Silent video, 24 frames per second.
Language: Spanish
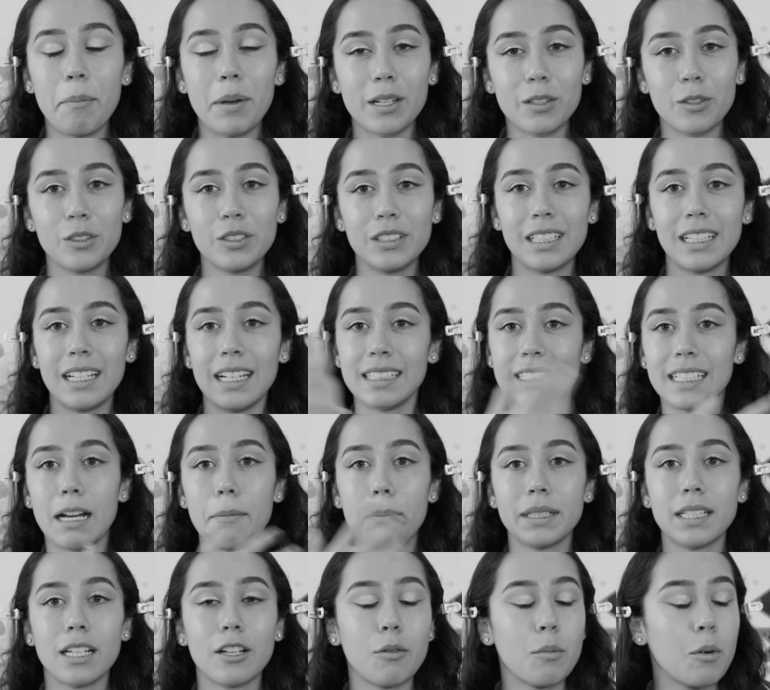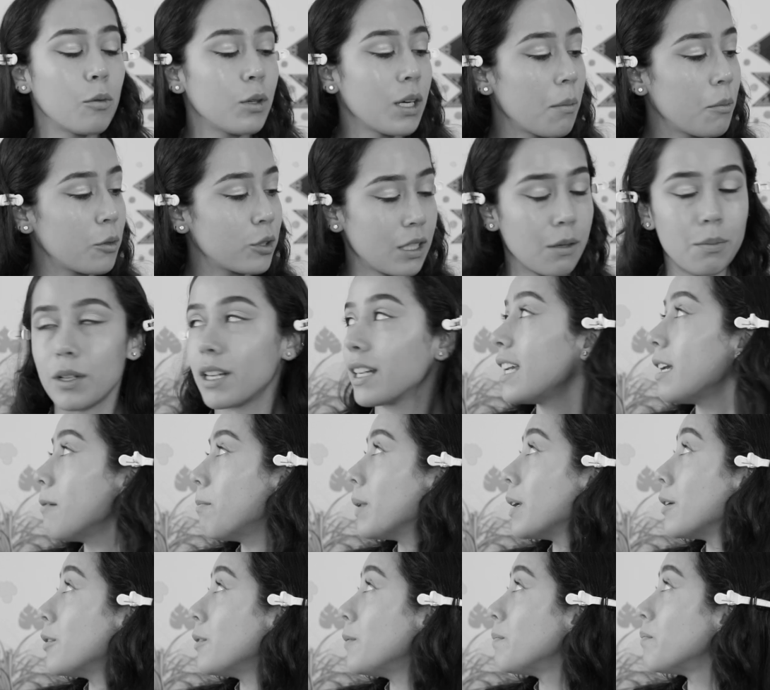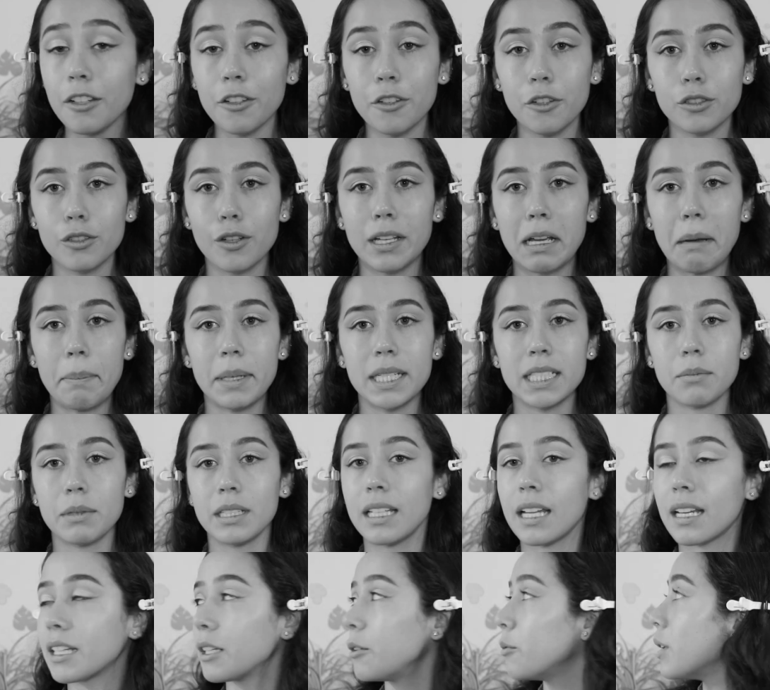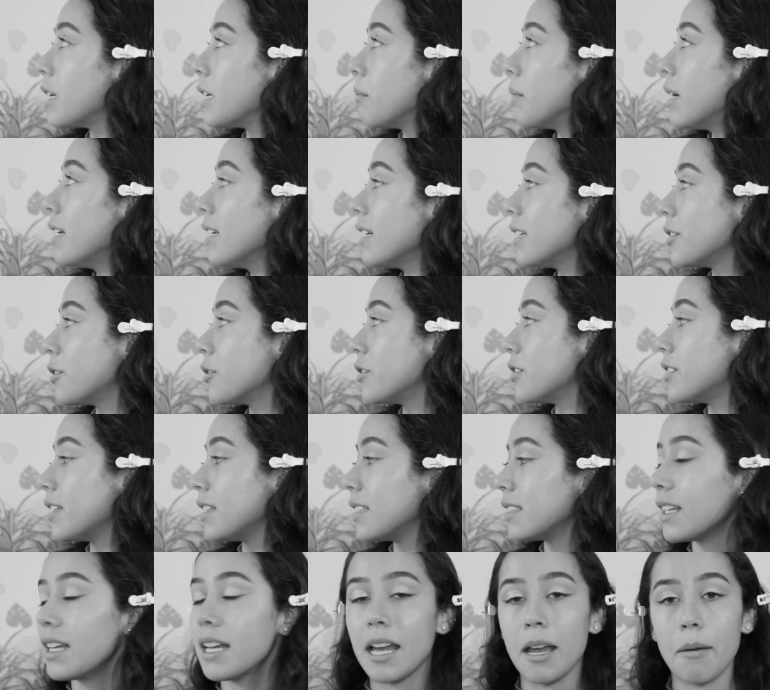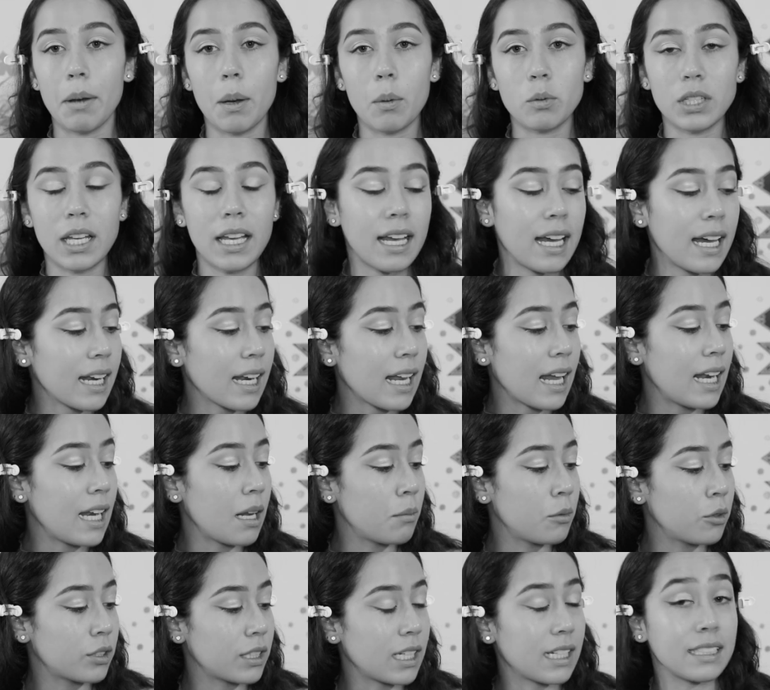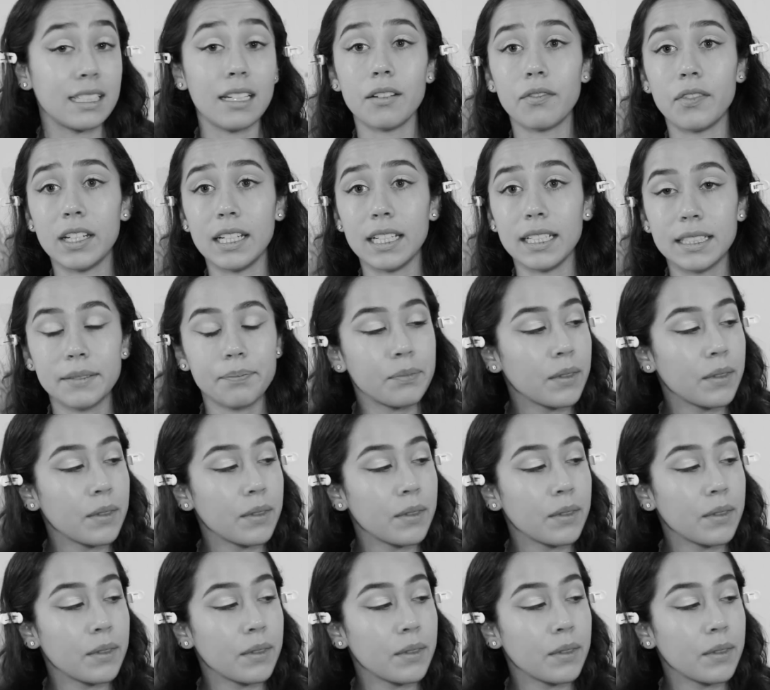Perdón si les llega a pasar como una mosca por aquí, pero no soy capaz de matar ningún animal, entonces vamos a dejar a la mosca ser feliz.